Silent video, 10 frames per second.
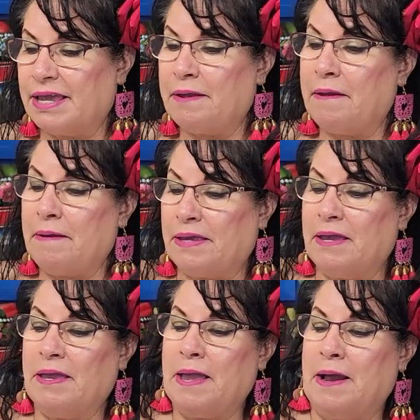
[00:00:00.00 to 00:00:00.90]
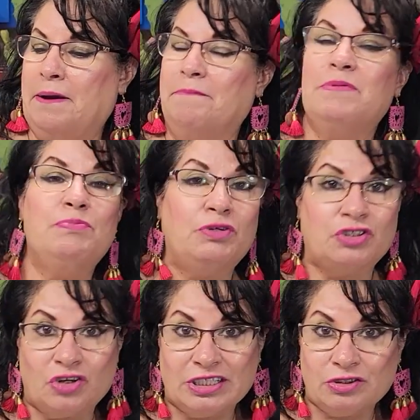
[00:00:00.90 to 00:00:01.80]
que, que ah, mi
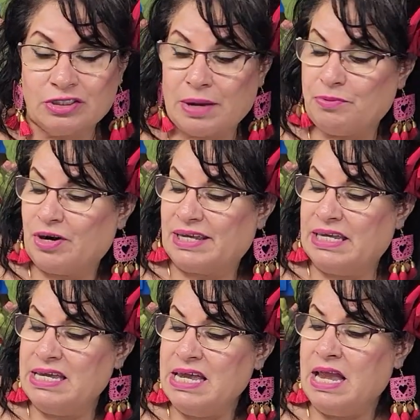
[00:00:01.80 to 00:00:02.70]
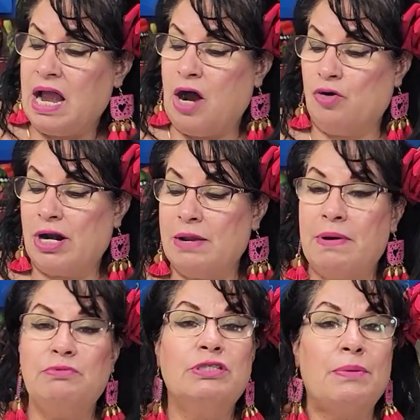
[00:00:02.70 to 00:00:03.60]
pozolito está por aquí, Ahora le
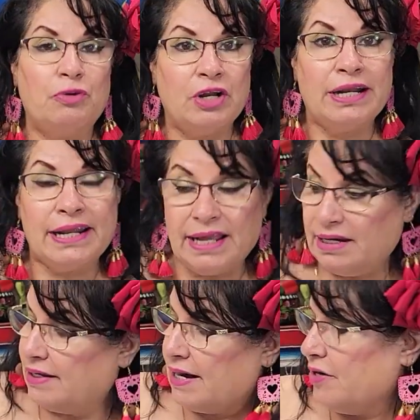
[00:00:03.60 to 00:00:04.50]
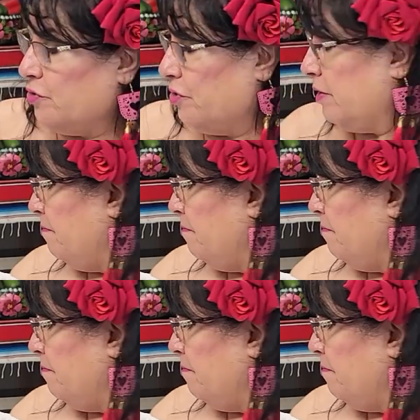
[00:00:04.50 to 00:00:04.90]
vamos a poner el grano,